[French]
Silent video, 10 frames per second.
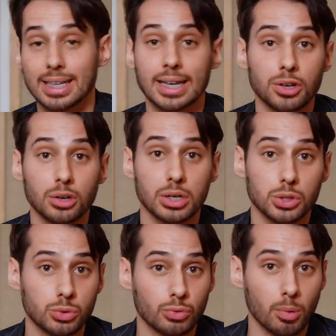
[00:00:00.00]
qui d'ailleurs est
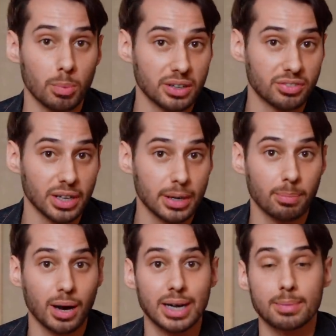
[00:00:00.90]
souvent préférée
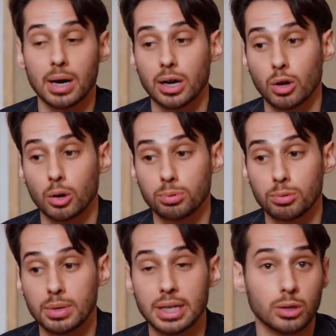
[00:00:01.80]
par les marques grand
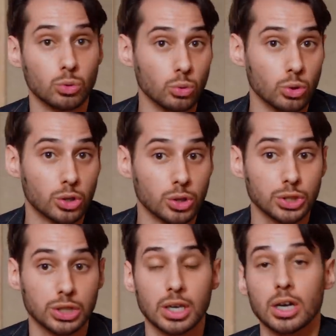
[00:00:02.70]
public ou low
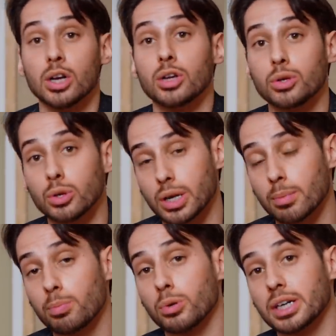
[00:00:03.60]
cost
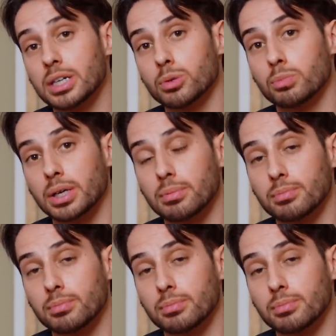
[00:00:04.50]
notamment pour des raisons de prix.